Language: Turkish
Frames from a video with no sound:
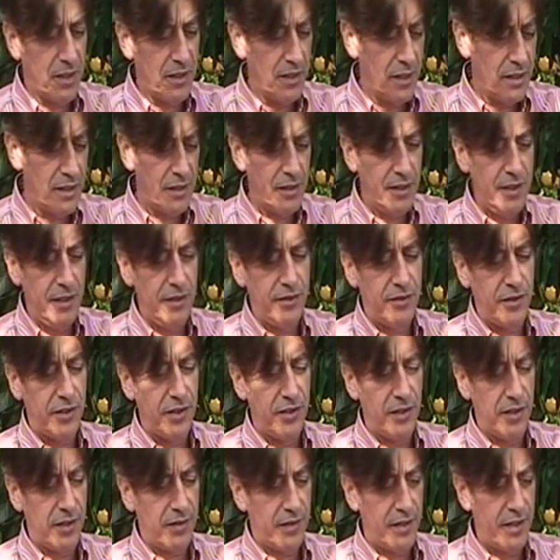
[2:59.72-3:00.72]
Adana'daki
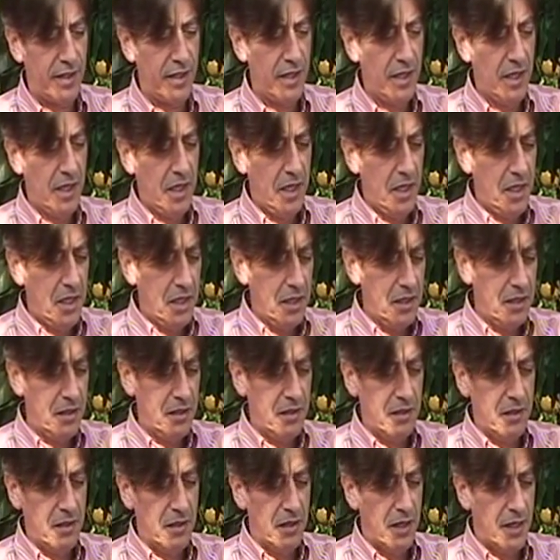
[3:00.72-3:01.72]
etkinlikte
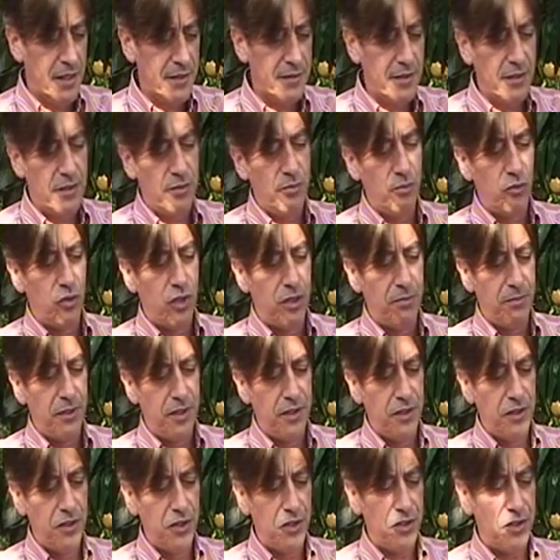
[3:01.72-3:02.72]
e, Hazreti
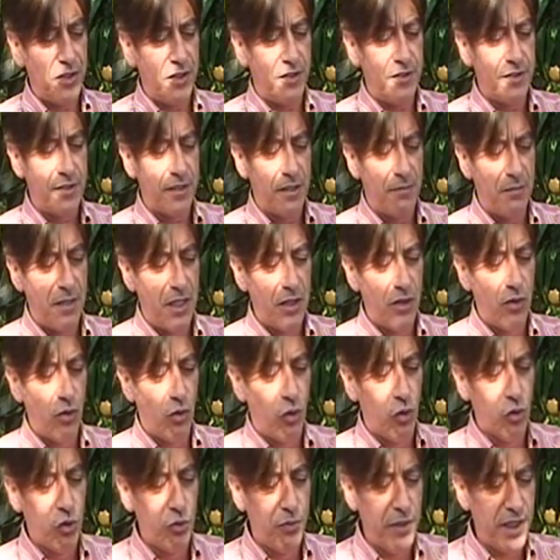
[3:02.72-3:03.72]
Muhammed'in hicreti zamanında
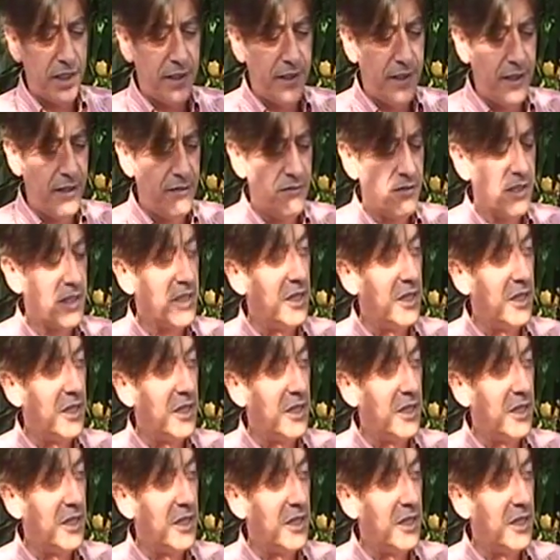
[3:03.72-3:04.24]
onu bekleyen ve